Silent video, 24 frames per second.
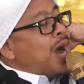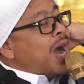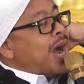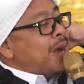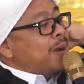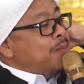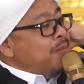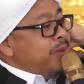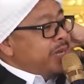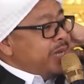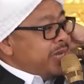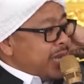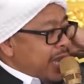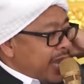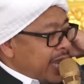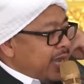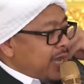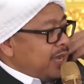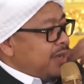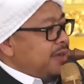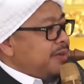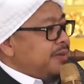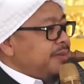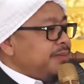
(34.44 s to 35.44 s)
Wahabiyah.
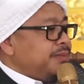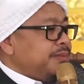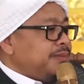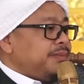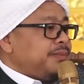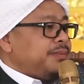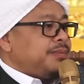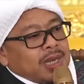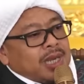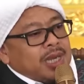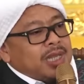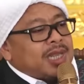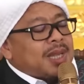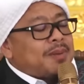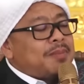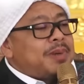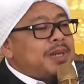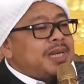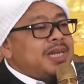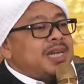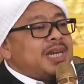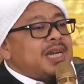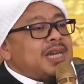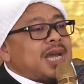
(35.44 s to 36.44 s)
Kita
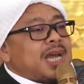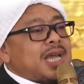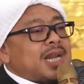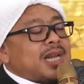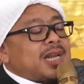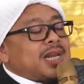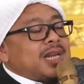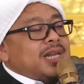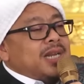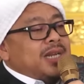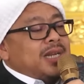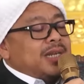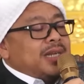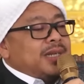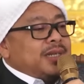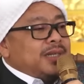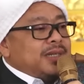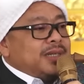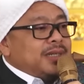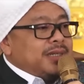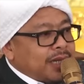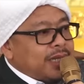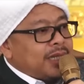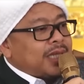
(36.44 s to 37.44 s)
mendengar
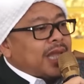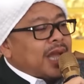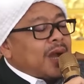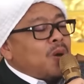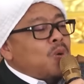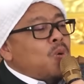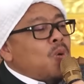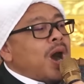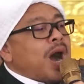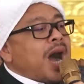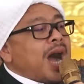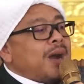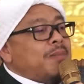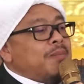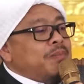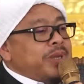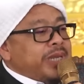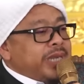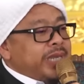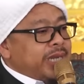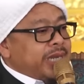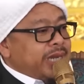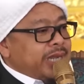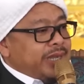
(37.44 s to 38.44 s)
tentang
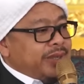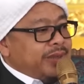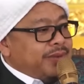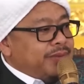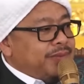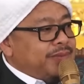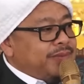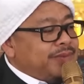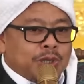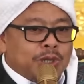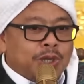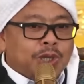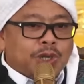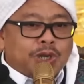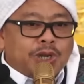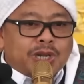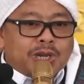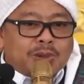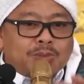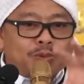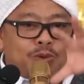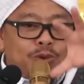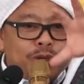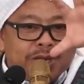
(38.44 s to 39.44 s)
Wahabi ini.
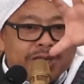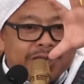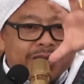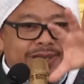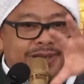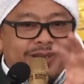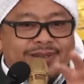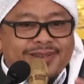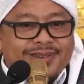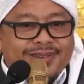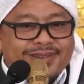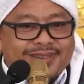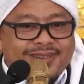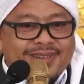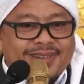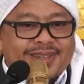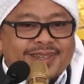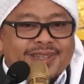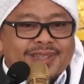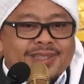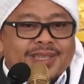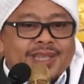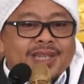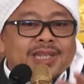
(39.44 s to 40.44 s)
Hirir mudik
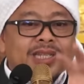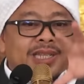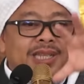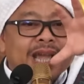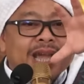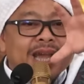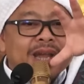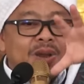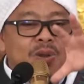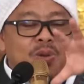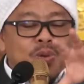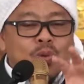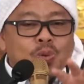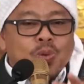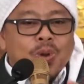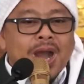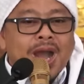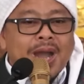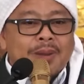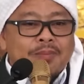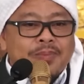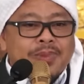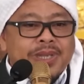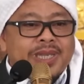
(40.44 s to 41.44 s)
tentang
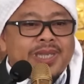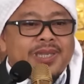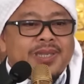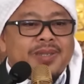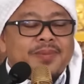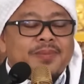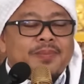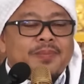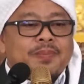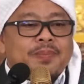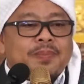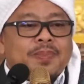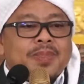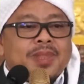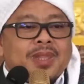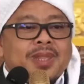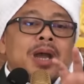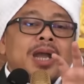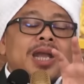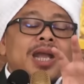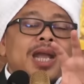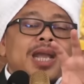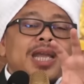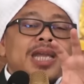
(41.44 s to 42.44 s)
Wahabi.
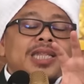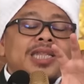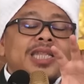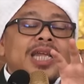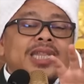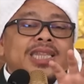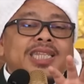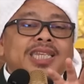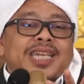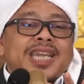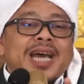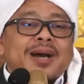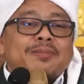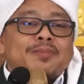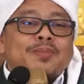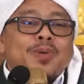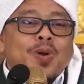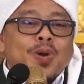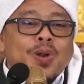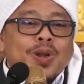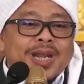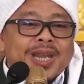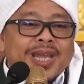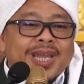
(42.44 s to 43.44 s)
Maka kita tidak
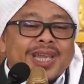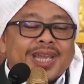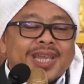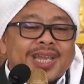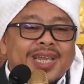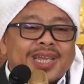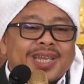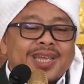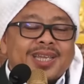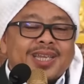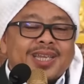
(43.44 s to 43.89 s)
boleh